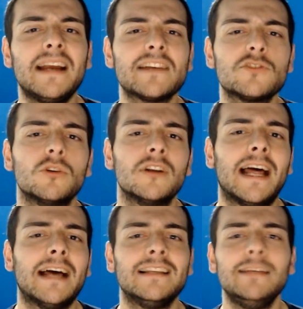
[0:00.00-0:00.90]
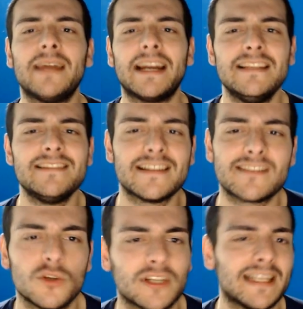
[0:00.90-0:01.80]
solo la
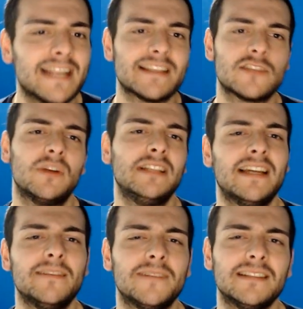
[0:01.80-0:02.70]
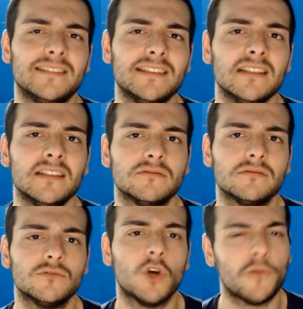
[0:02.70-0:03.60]
liberalizzazione della sessualità infantile,
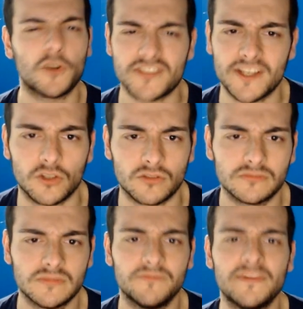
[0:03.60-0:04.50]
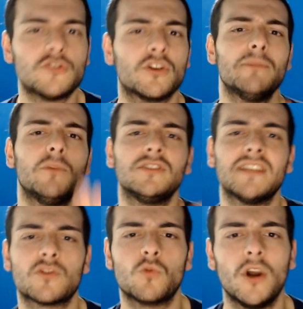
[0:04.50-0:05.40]
o forse no visto che
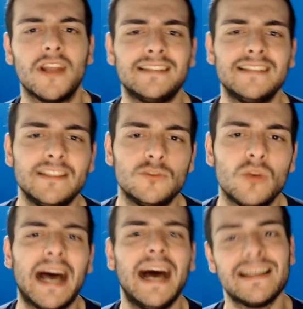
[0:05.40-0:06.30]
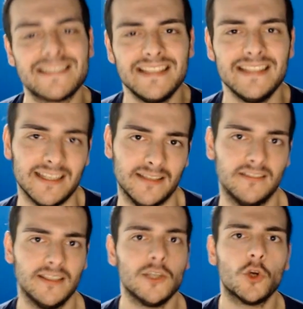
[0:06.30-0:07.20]
molte scuole e addirittura asili
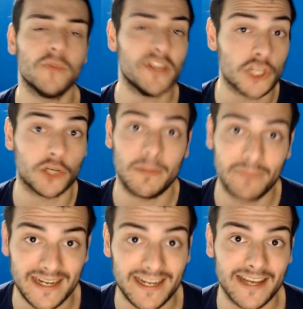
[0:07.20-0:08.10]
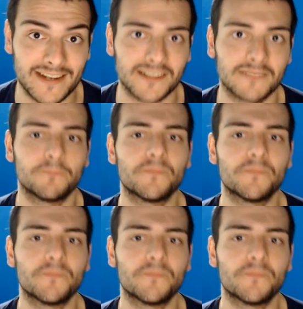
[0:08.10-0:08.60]
incominciano a parlarne.